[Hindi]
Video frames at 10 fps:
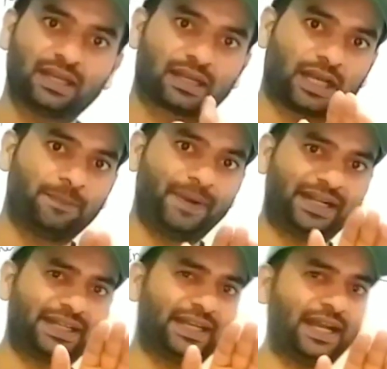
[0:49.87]
कहीं पे
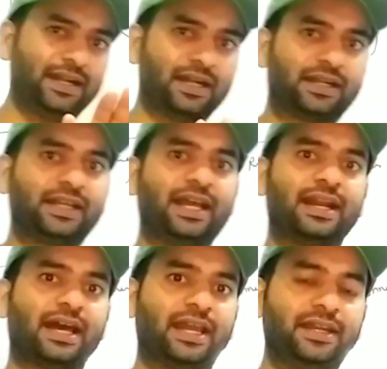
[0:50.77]
टी एन टी एन
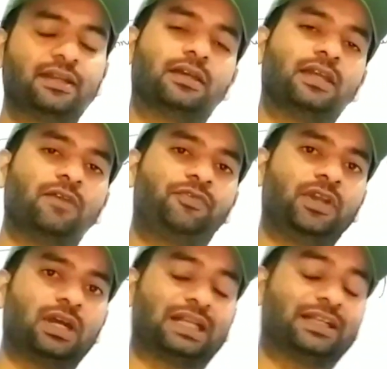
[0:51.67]
नाइन या
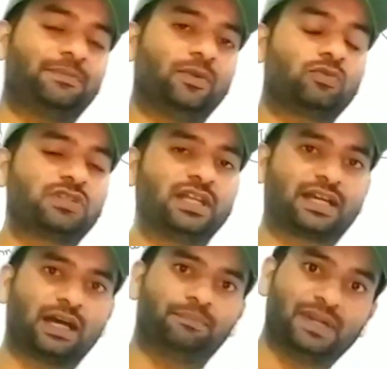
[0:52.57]
फिर अदर भी कुछ
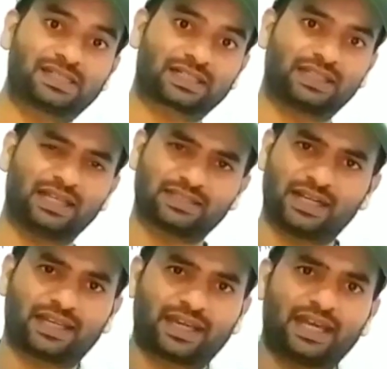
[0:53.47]
लिखा मिल सकता है ये
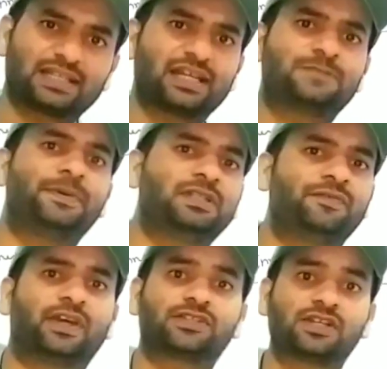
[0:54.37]
सारे केज के
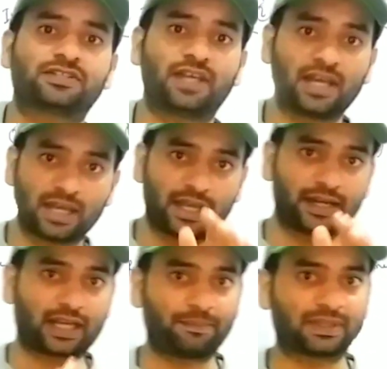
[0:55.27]
स्पेसिफिकेशन से
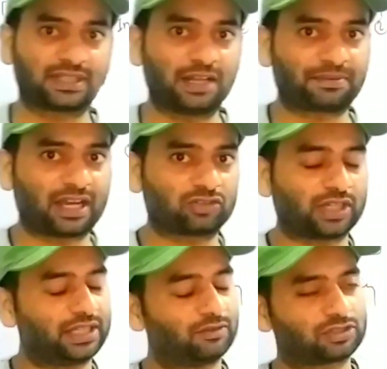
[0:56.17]
इनका मतलब क्या होता
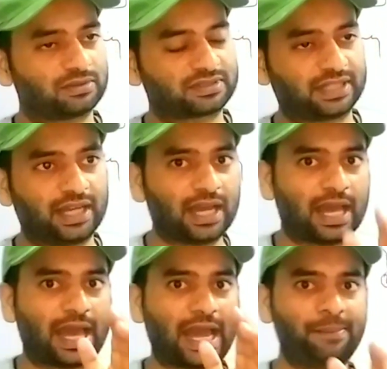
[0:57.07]
है ये वो समझते हैं
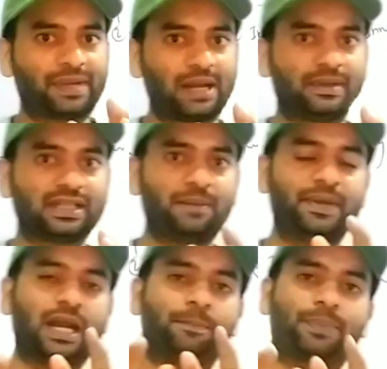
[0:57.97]
एम का मतलब
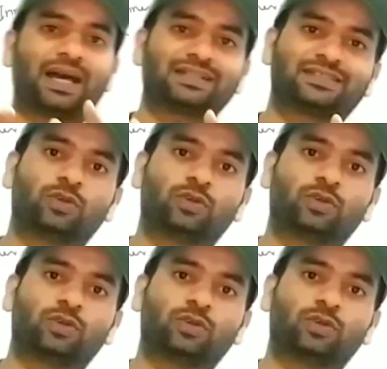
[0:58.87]
मेरा ब्रास से